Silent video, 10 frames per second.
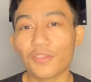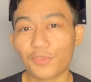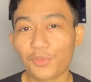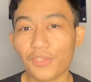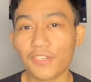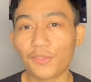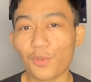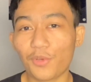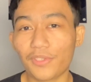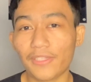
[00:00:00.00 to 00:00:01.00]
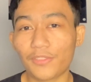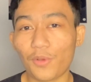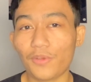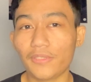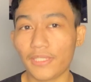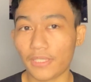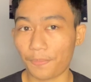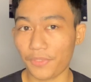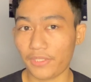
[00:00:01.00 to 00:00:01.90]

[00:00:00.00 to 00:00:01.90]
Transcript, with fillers: Singlitong kesong di kita pe